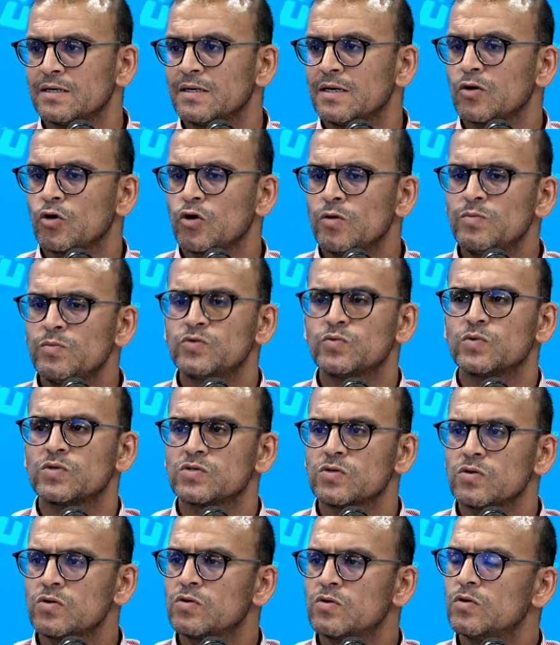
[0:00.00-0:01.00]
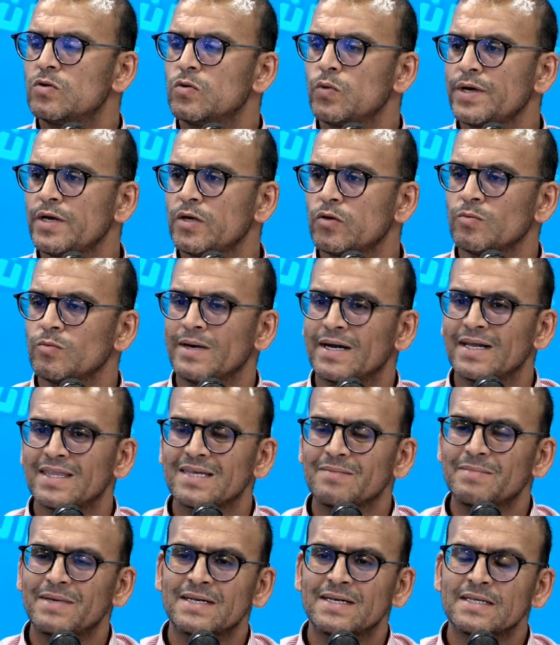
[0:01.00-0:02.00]
الخبز والسكر وغيره
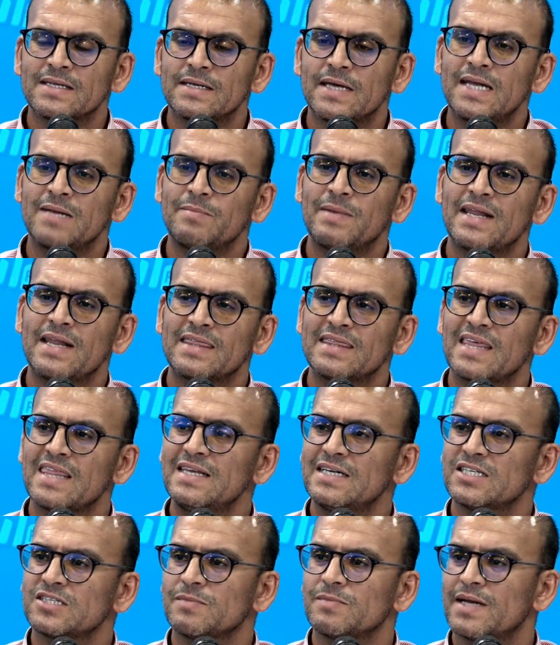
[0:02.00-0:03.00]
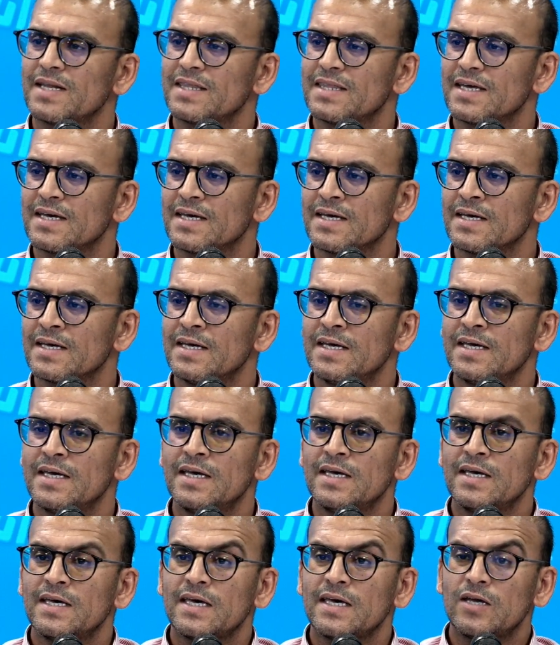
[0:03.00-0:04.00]
معناتها انا ما ننتظرش معناتها
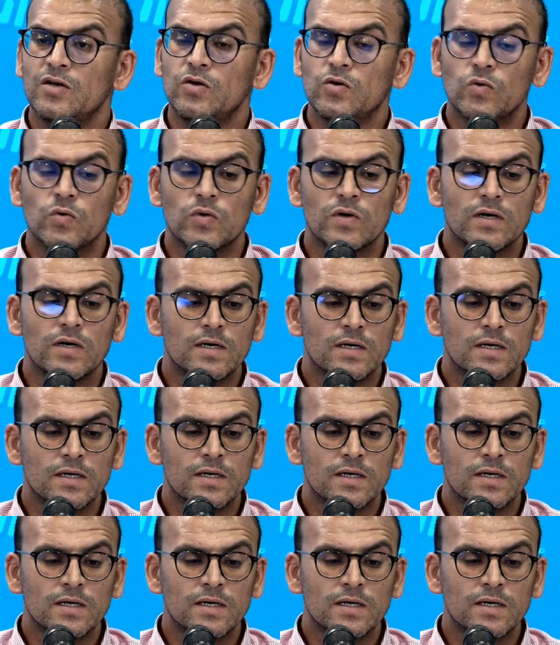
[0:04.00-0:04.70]
انه